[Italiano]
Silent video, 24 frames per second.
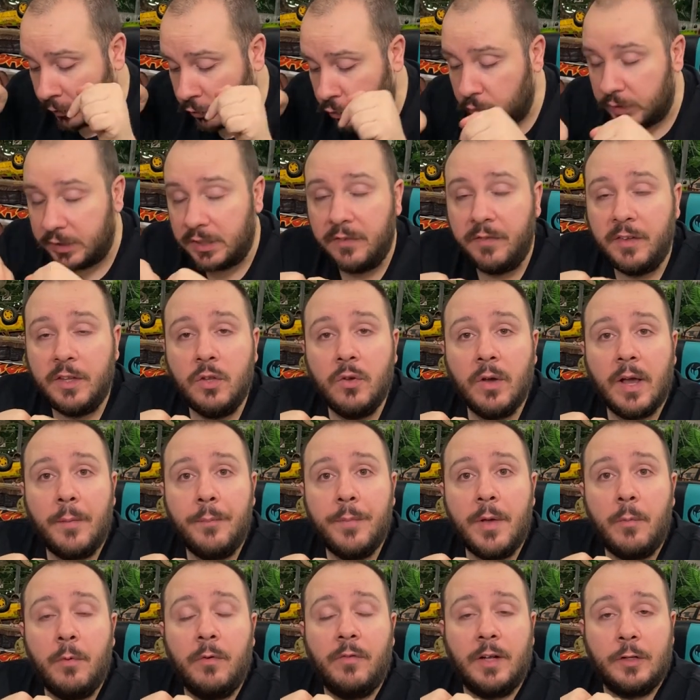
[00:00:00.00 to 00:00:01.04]
tutti i video che
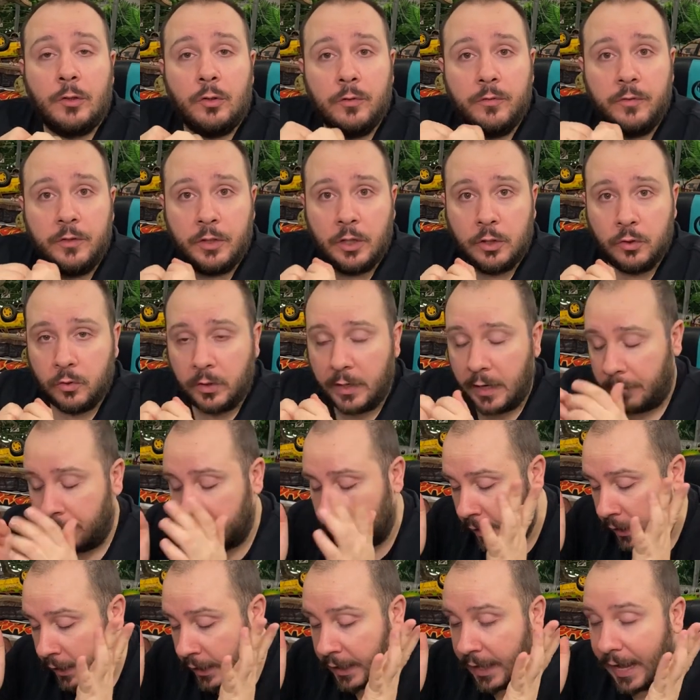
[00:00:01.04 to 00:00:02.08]
abbiamo fatto fino ad ora.
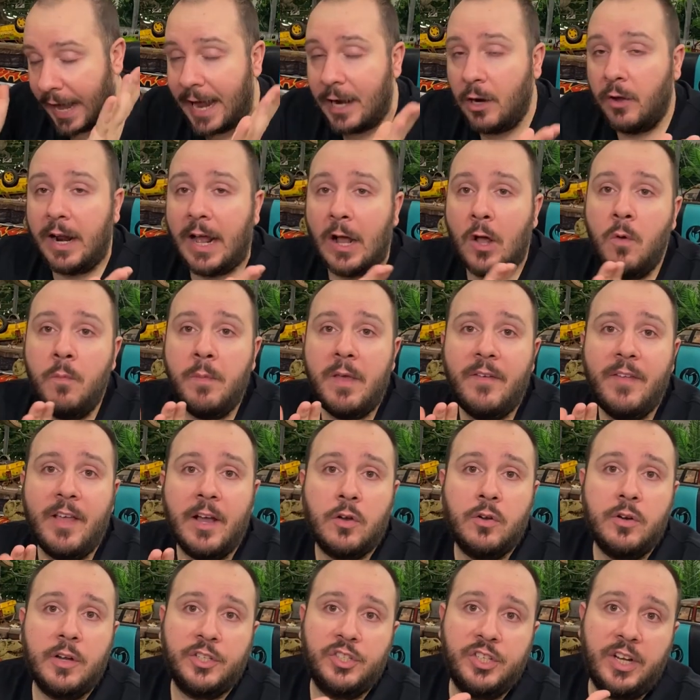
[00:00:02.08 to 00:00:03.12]
Allora, come vi
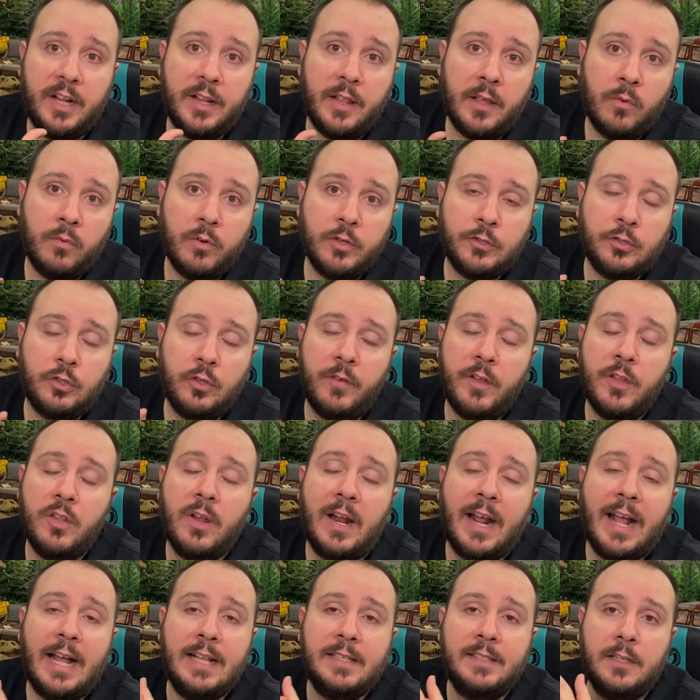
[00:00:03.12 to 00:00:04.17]
accorgerete in questo video,
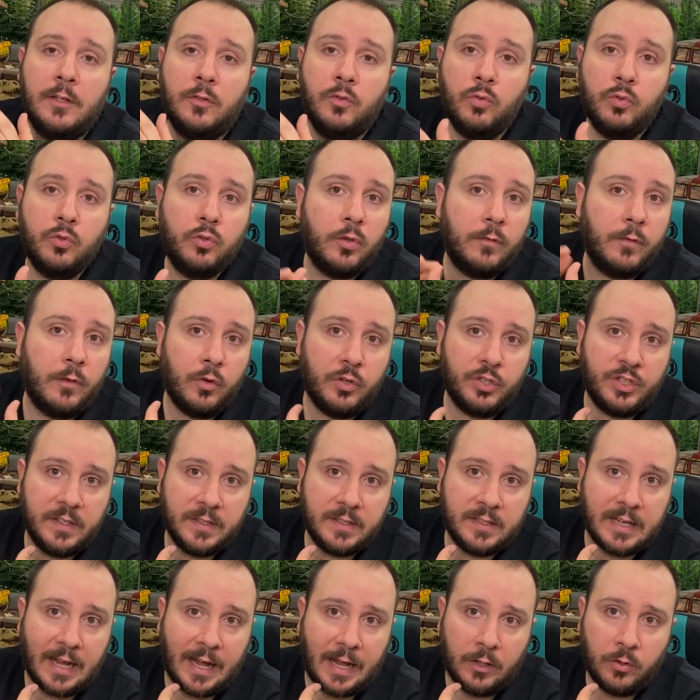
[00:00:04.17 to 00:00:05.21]
ragazzi, è tutto
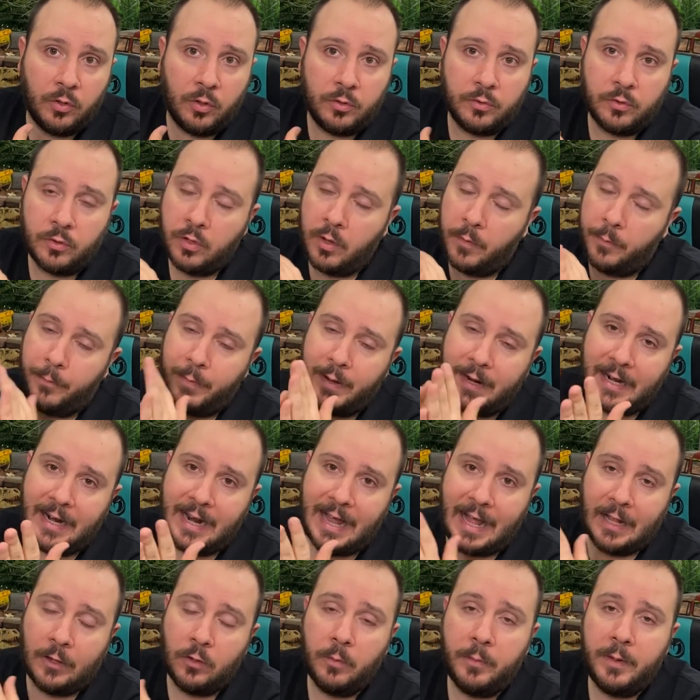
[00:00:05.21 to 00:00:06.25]
velocizzato, non ho
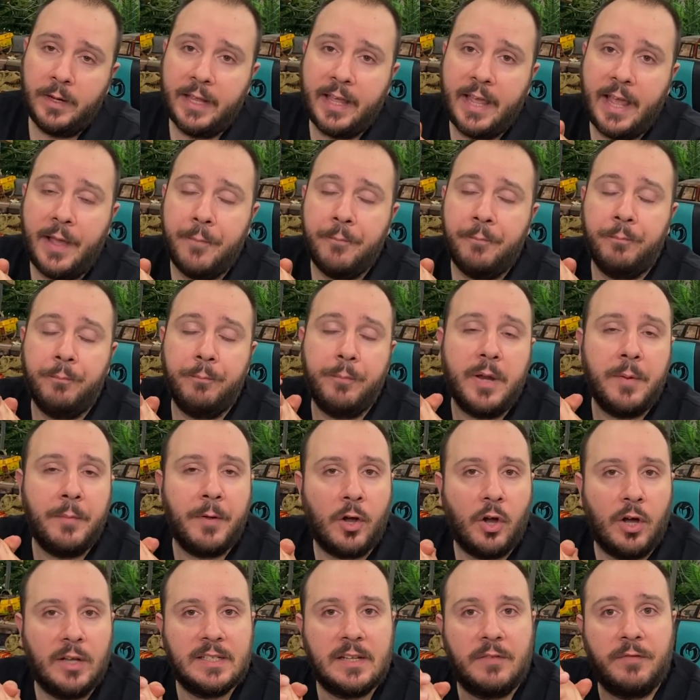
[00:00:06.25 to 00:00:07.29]
parlato perché
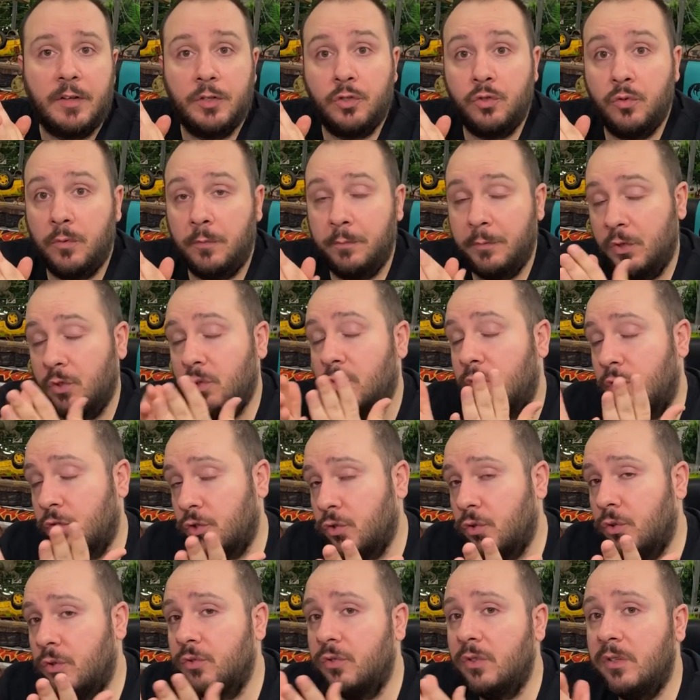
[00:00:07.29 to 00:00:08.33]
prima cosa faccio, mi sono
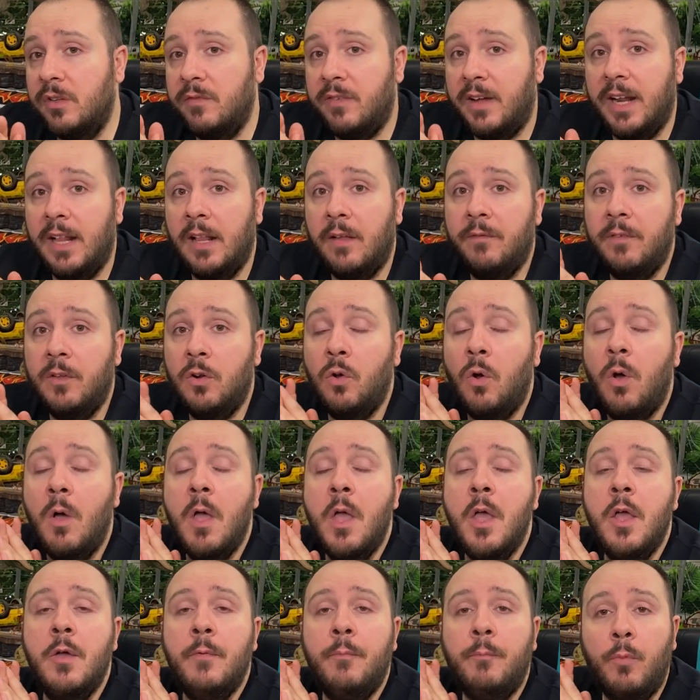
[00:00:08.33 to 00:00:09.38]
reso conto di fare davvero
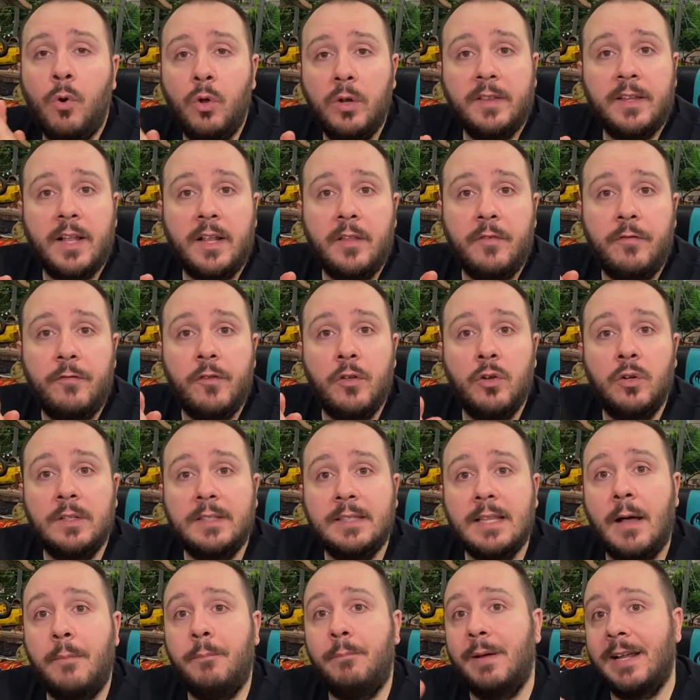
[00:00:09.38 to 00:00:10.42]
molta
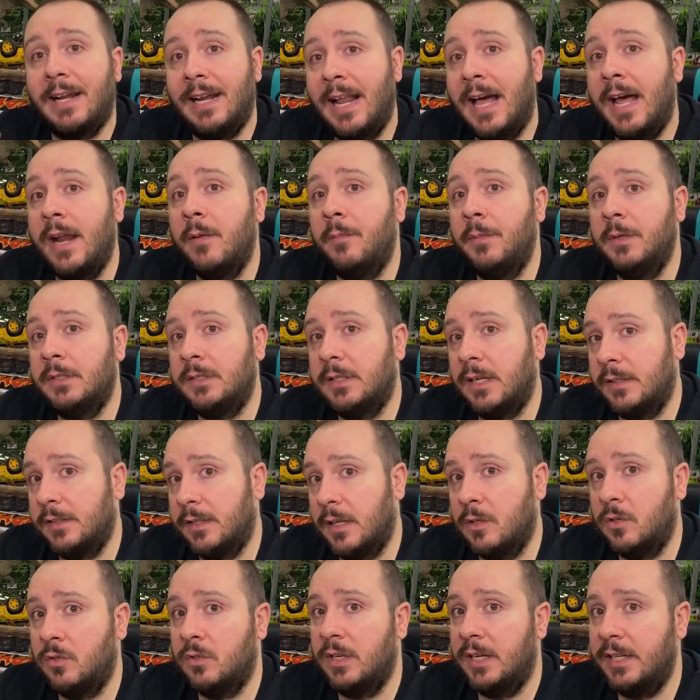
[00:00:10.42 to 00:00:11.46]
difficoltà a parlare mentre
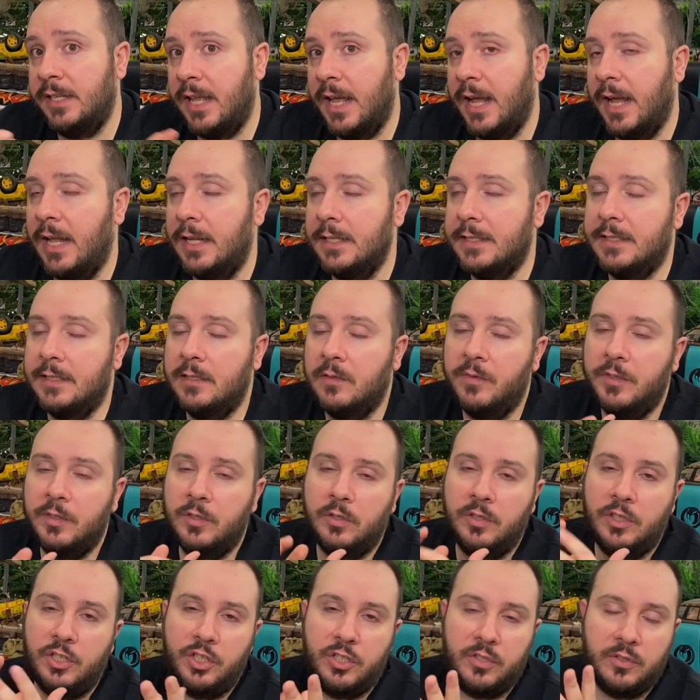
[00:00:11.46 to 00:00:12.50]
attacco le decals, quindi
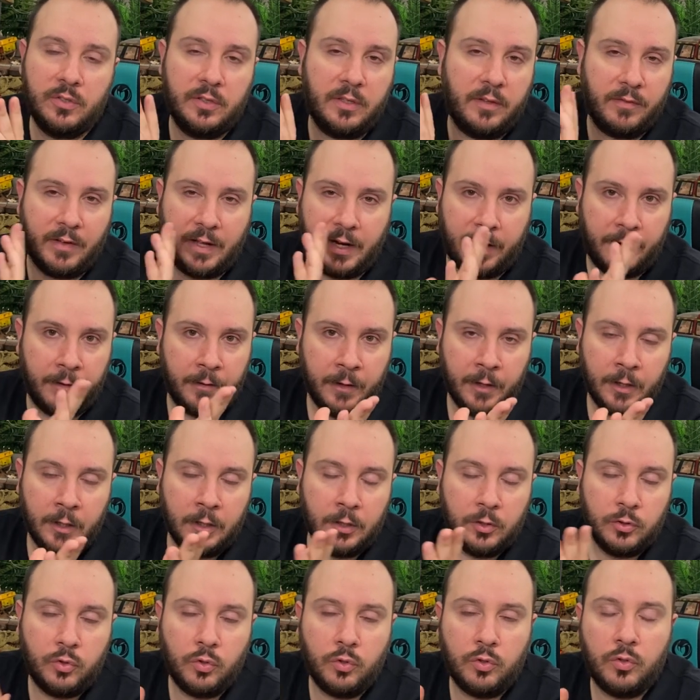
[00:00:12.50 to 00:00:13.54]
ho deciso di fare
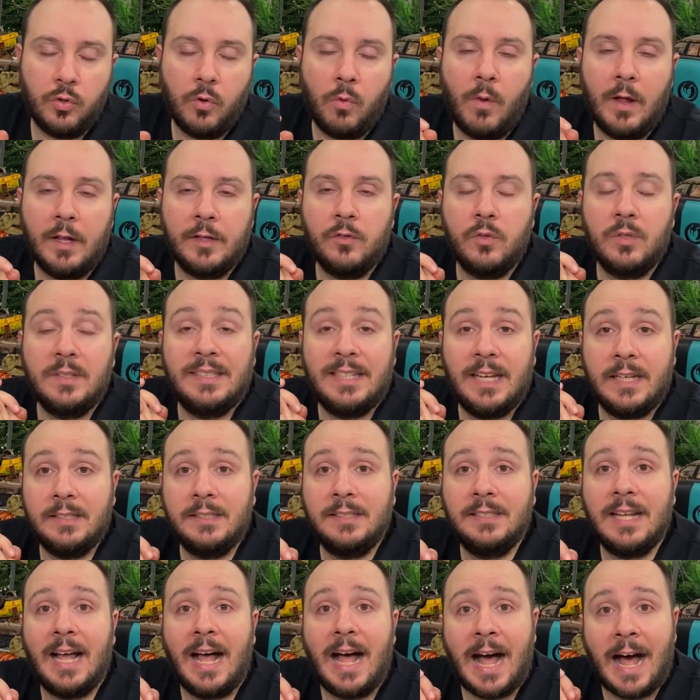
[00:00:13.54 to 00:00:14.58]
tutto quanto
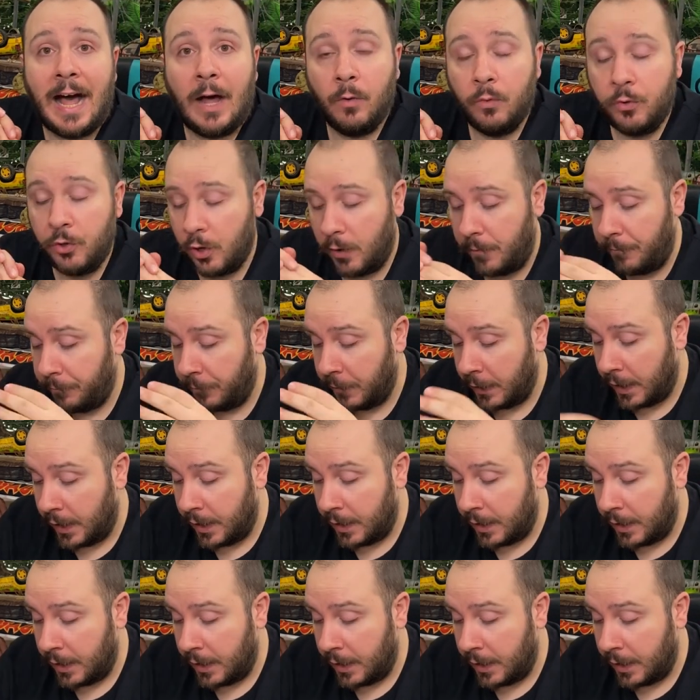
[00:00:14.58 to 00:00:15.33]
senza audio.